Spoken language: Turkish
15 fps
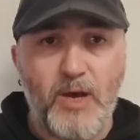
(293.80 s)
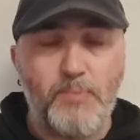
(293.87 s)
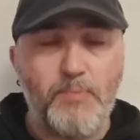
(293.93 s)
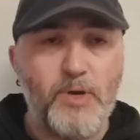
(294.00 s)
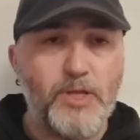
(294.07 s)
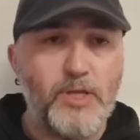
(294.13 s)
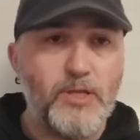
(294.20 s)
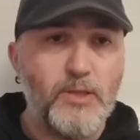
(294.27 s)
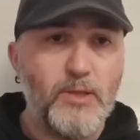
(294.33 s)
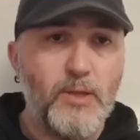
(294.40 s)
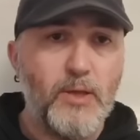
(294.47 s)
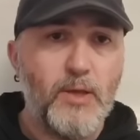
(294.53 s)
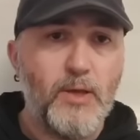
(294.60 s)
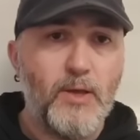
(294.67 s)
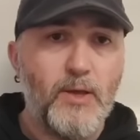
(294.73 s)
bakmanın
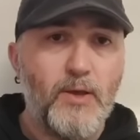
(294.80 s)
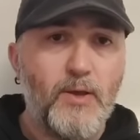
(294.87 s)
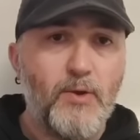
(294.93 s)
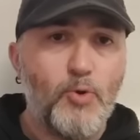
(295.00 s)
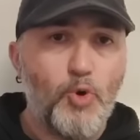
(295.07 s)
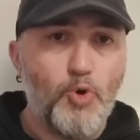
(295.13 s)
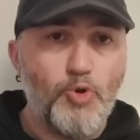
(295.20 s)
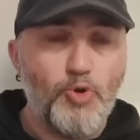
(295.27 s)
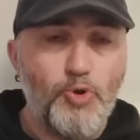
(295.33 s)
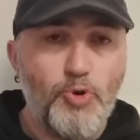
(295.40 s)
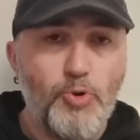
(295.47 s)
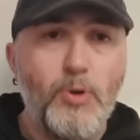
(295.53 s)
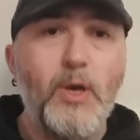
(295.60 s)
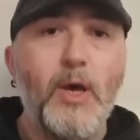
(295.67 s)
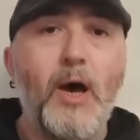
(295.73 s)

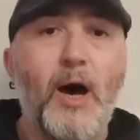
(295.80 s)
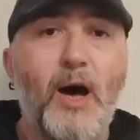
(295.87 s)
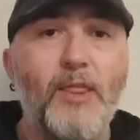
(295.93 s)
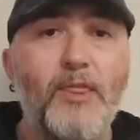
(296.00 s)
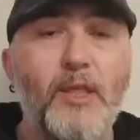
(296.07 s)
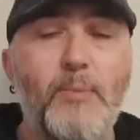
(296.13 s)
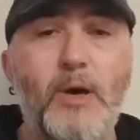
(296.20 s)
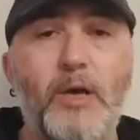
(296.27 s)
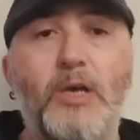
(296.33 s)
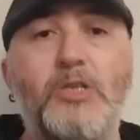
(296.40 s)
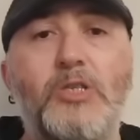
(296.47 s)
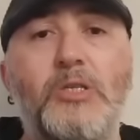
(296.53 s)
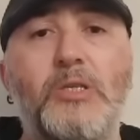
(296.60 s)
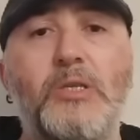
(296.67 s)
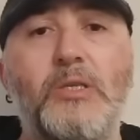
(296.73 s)
konuyu anlamak
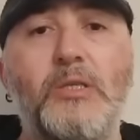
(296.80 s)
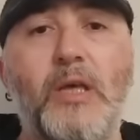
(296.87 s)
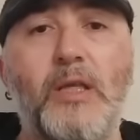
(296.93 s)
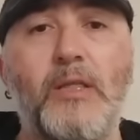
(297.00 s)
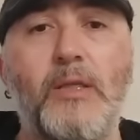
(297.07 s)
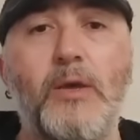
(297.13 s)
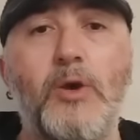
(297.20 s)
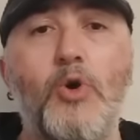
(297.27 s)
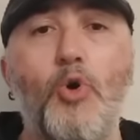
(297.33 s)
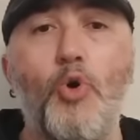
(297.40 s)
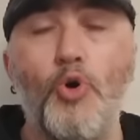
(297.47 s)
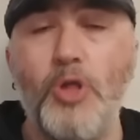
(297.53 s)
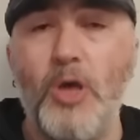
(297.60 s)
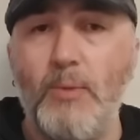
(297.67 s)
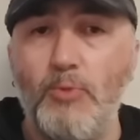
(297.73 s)
açısından
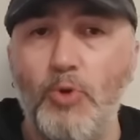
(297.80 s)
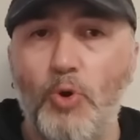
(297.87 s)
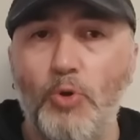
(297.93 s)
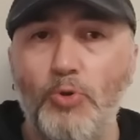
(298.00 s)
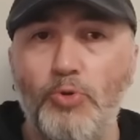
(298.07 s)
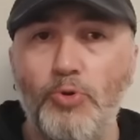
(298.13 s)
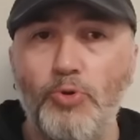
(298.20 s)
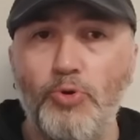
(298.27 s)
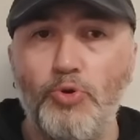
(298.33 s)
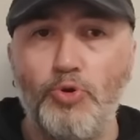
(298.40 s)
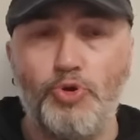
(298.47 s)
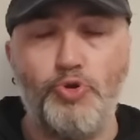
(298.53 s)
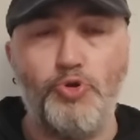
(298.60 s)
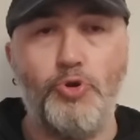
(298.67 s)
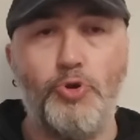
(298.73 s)
önemli olduğunu
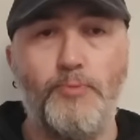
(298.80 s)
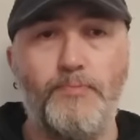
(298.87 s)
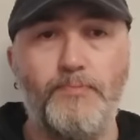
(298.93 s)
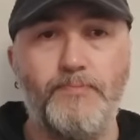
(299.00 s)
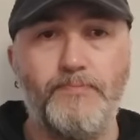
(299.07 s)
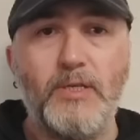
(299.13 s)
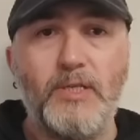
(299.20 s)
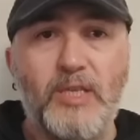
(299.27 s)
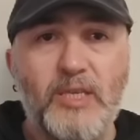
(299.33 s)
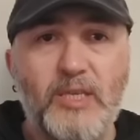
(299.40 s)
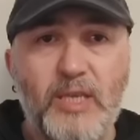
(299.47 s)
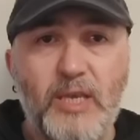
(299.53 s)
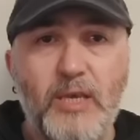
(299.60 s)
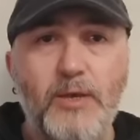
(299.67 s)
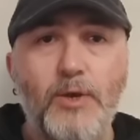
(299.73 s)
düşünüyorum.
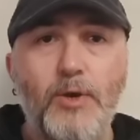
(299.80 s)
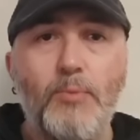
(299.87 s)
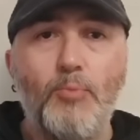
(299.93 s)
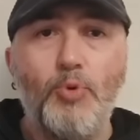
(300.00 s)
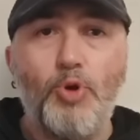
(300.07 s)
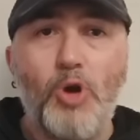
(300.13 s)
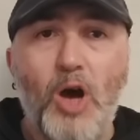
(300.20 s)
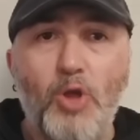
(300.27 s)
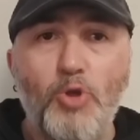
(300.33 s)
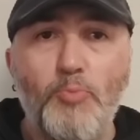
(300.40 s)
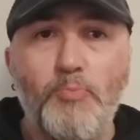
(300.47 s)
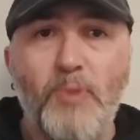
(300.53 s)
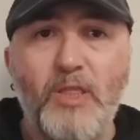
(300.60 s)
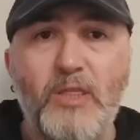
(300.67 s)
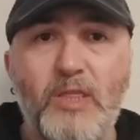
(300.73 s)
Sizi bu
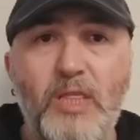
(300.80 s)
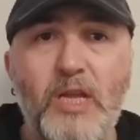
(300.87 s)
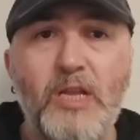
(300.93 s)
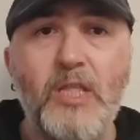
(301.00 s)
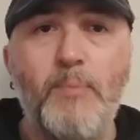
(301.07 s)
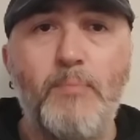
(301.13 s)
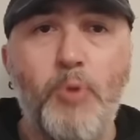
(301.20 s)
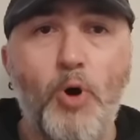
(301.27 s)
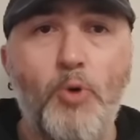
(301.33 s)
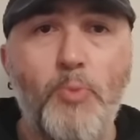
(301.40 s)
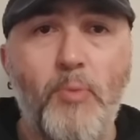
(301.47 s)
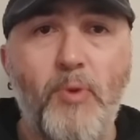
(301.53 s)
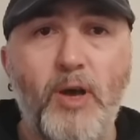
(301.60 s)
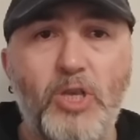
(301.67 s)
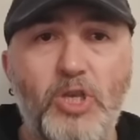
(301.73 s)
kanun maddelerine
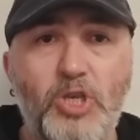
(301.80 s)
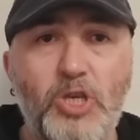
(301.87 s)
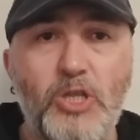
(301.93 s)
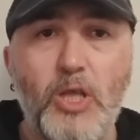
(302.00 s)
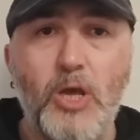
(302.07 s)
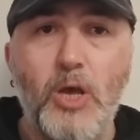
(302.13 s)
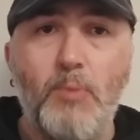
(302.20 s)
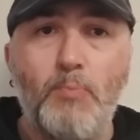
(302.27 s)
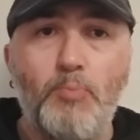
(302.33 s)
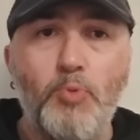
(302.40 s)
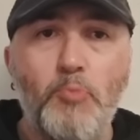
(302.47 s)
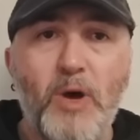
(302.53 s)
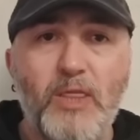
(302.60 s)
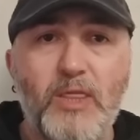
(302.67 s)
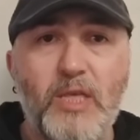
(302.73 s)
boğmamak için
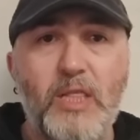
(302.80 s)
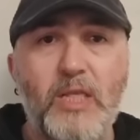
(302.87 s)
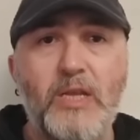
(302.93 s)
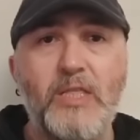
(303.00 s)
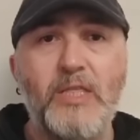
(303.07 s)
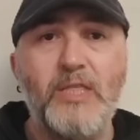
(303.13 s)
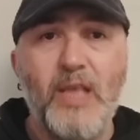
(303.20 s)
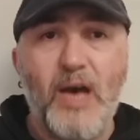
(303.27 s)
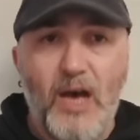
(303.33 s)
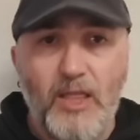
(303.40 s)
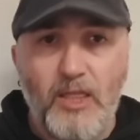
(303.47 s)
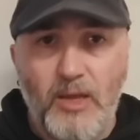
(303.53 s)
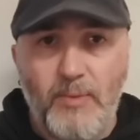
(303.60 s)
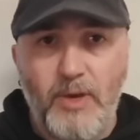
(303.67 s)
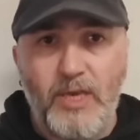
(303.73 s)
bu maddelerin ne
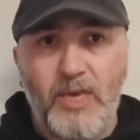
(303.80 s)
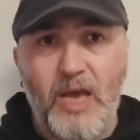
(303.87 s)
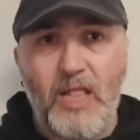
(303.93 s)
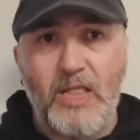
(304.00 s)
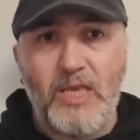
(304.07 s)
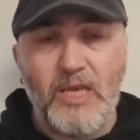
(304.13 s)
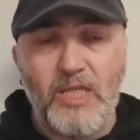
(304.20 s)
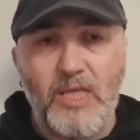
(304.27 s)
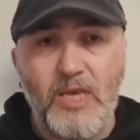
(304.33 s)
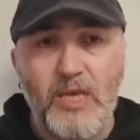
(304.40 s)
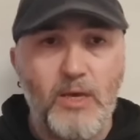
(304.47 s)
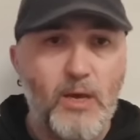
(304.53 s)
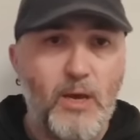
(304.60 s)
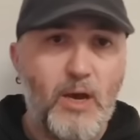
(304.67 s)
anlama geldiğini